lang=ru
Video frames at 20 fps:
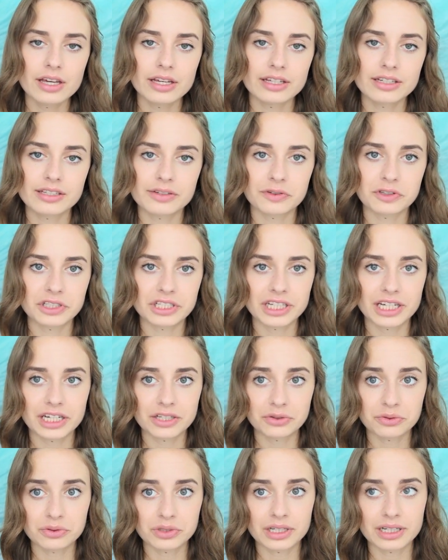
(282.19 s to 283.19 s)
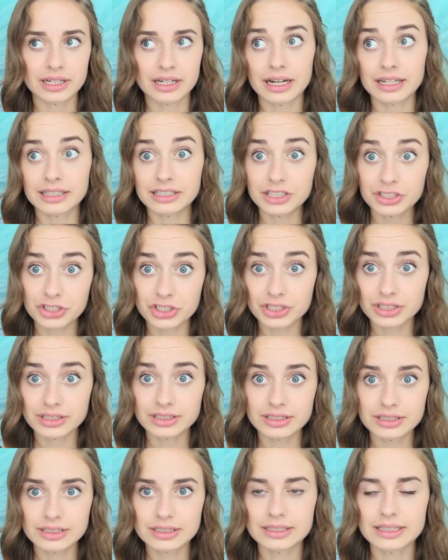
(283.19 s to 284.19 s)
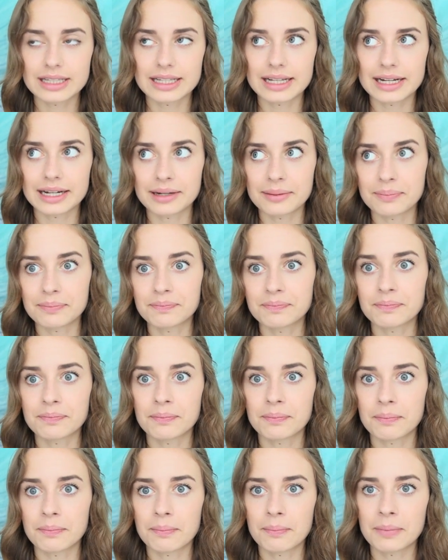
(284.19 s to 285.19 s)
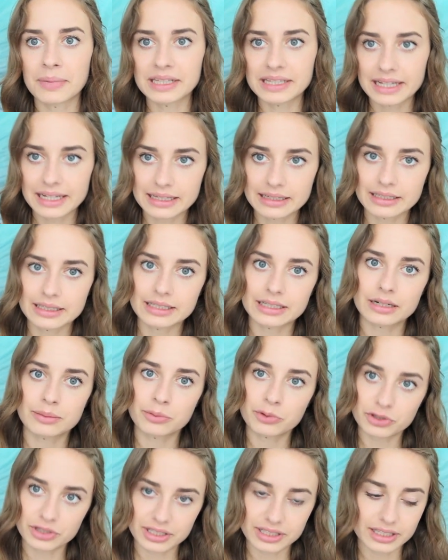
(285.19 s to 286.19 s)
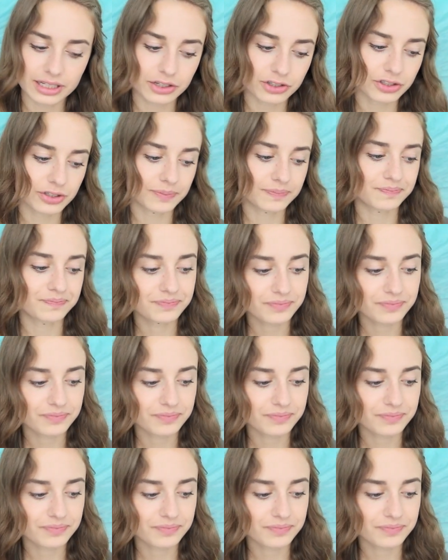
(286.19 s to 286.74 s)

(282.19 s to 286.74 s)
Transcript: И сегодня я иду на audition для модельной работы, так что